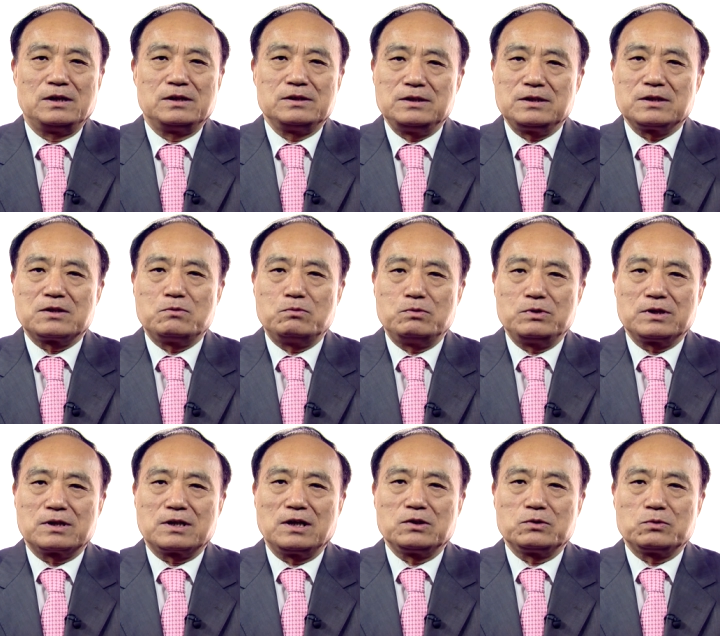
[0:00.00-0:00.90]
以鼓
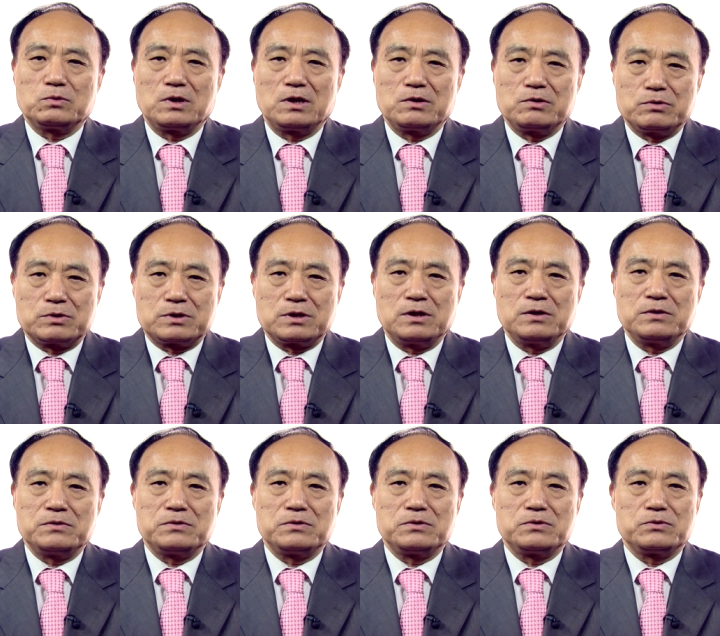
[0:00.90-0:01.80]
励更多的女
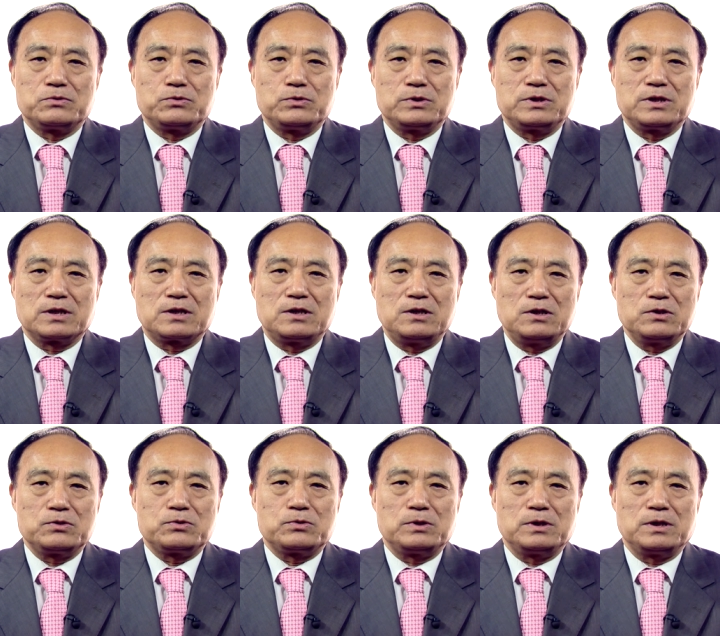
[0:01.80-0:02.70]
生学习
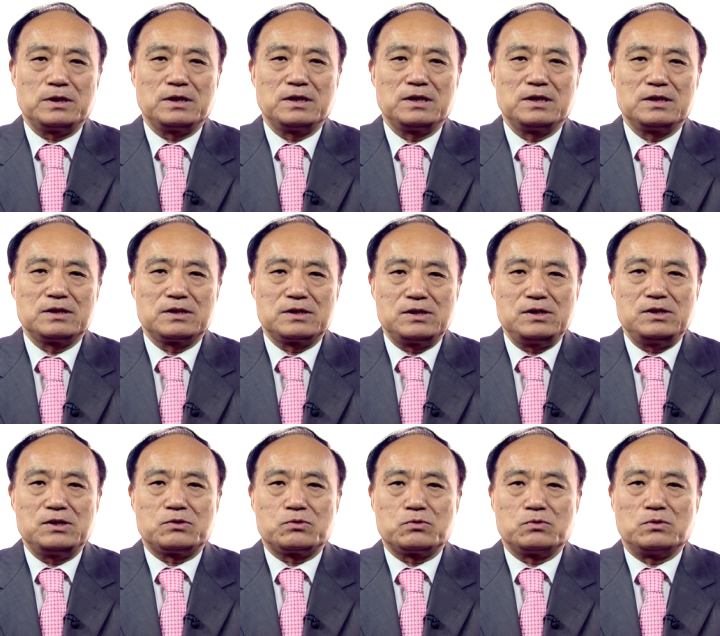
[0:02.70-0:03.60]
科学
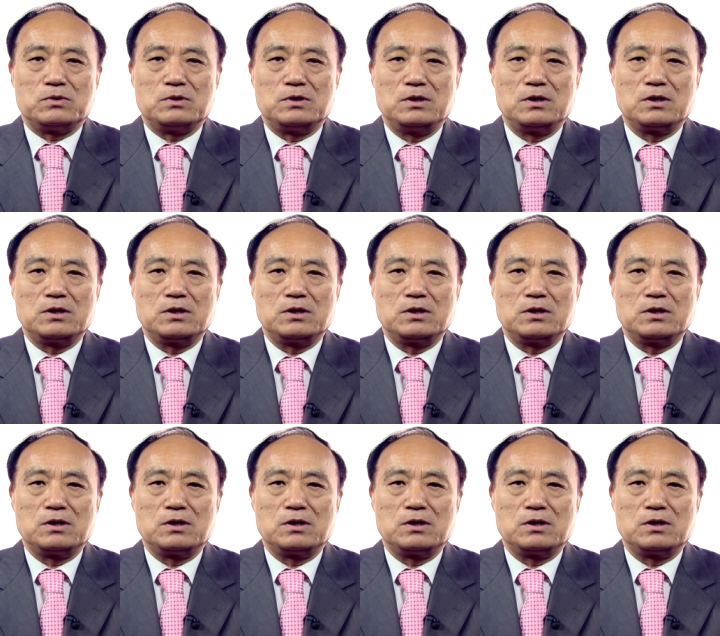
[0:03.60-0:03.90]
技术、